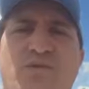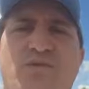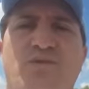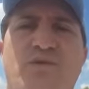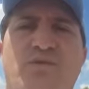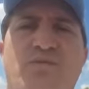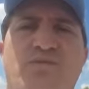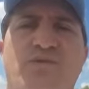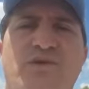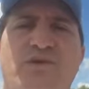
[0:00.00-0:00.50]

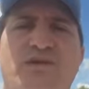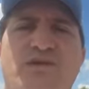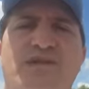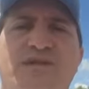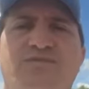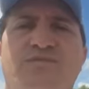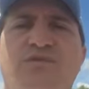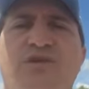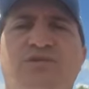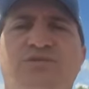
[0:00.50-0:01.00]
O
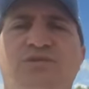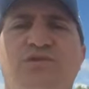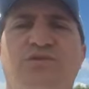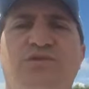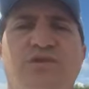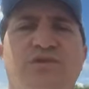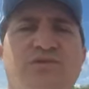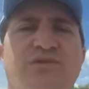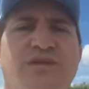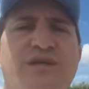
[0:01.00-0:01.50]
município de Ipu
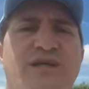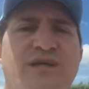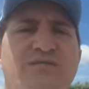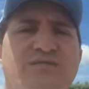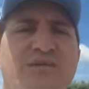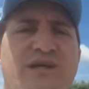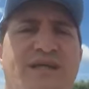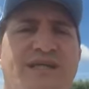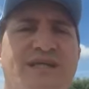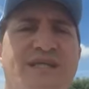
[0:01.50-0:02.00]
foi ficando
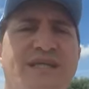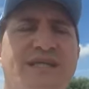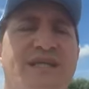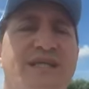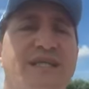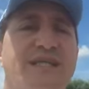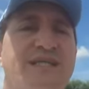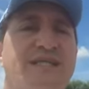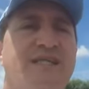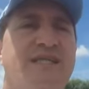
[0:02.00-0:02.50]
para
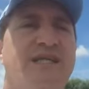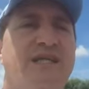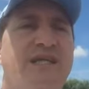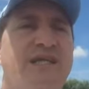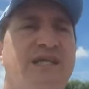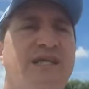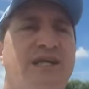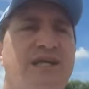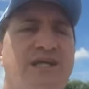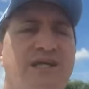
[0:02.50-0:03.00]
trás
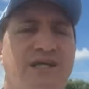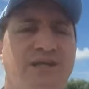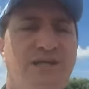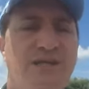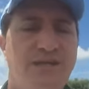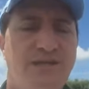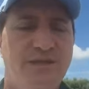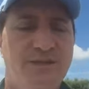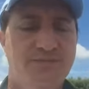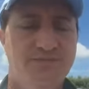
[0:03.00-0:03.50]

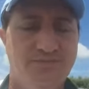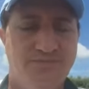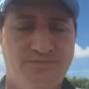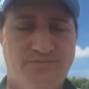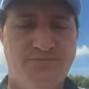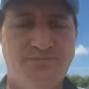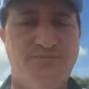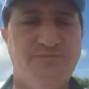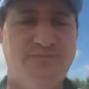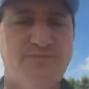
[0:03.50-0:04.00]
e
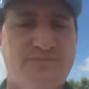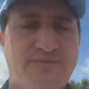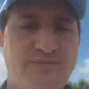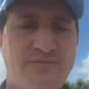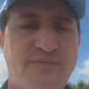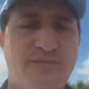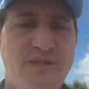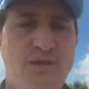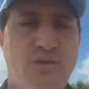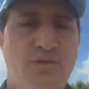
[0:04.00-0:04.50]

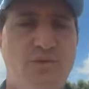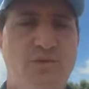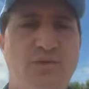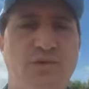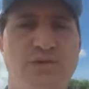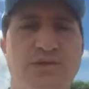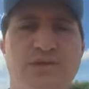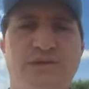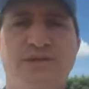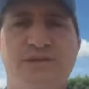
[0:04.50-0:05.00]

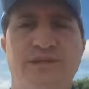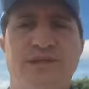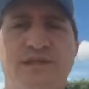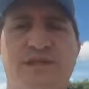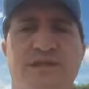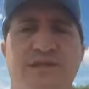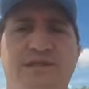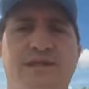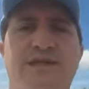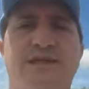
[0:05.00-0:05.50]
hoje
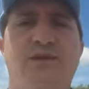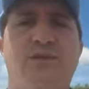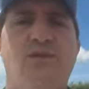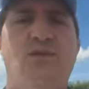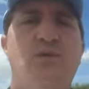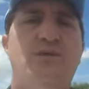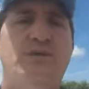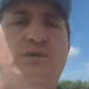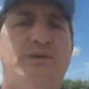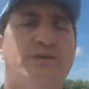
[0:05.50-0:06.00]
se
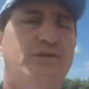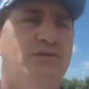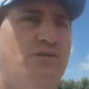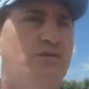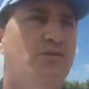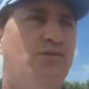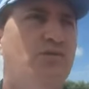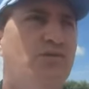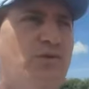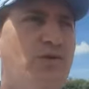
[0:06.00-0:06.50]
encontra
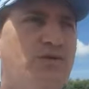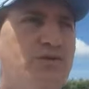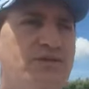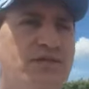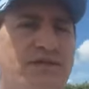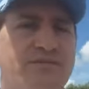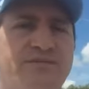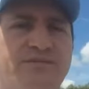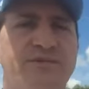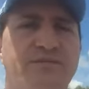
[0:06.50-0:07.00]
o nosso
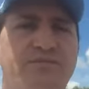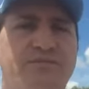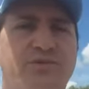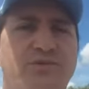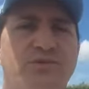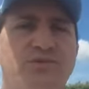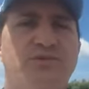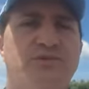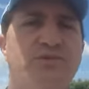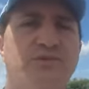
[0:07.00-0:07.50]
campo de
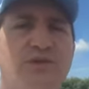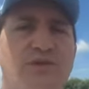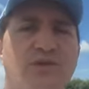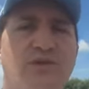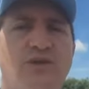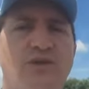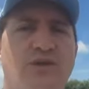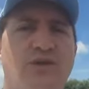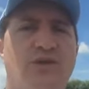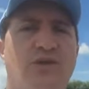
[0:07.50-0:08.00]
pouso
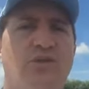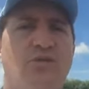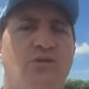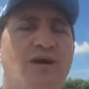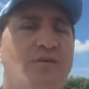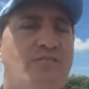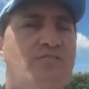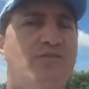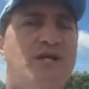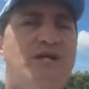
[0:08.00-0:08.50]
no
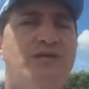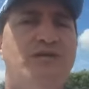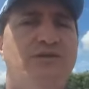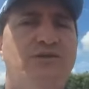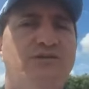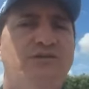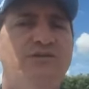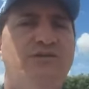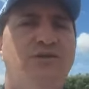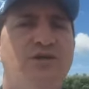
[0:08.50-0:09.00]

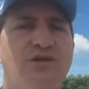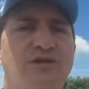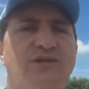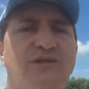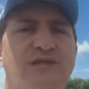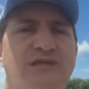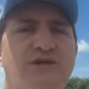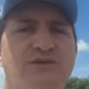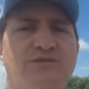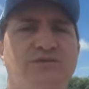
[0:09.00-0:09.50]
abandono
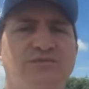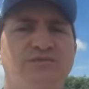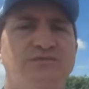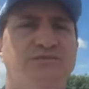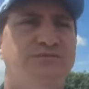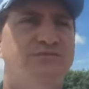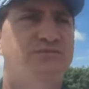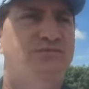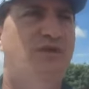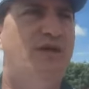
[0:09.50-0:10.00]
total.
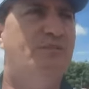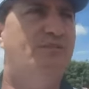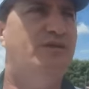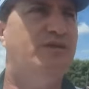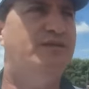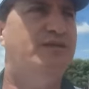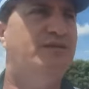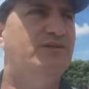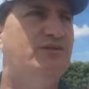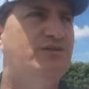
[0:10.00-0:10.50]
No
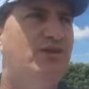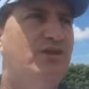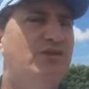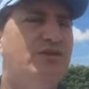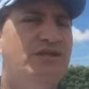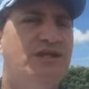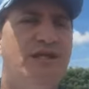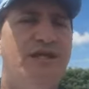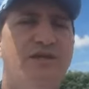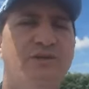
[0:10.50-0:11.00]
abandono
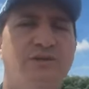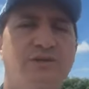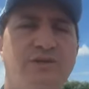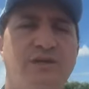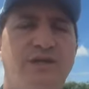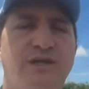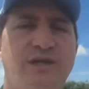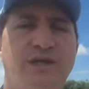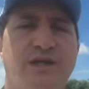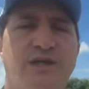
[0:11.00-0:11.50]
total,
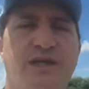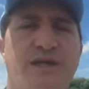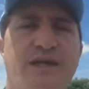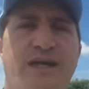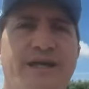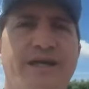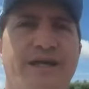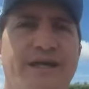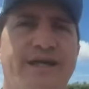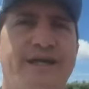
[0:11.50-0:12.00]

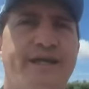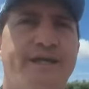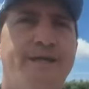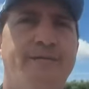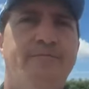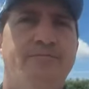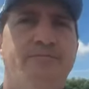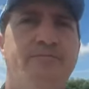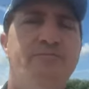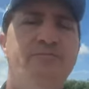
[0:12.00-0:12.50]
é,
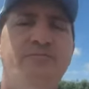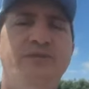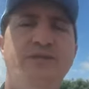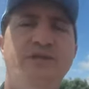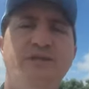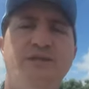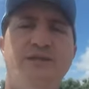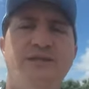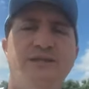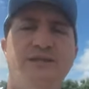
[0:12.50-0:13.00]

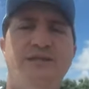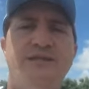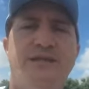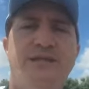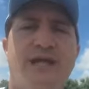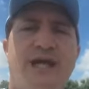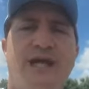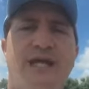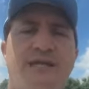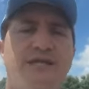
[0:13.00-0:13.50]
pista
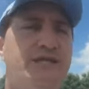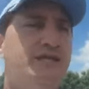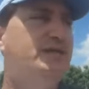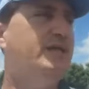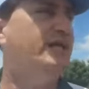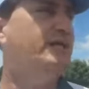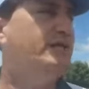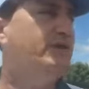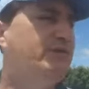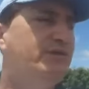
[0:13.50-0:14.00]
aqui
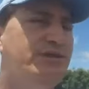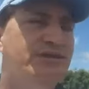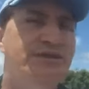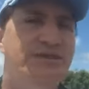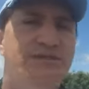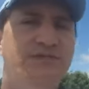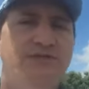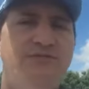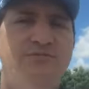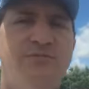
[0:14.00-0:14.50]
já não
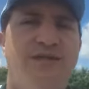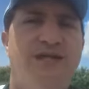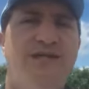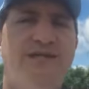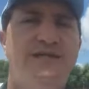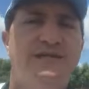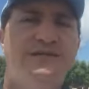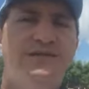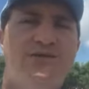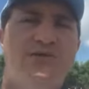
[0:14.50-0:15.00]
existe
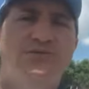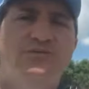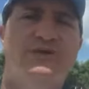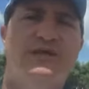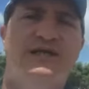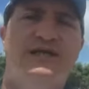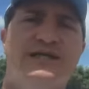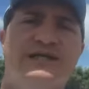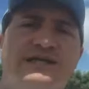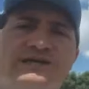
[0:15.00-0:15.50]
mais, como
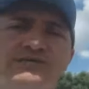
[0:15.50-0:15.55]
quero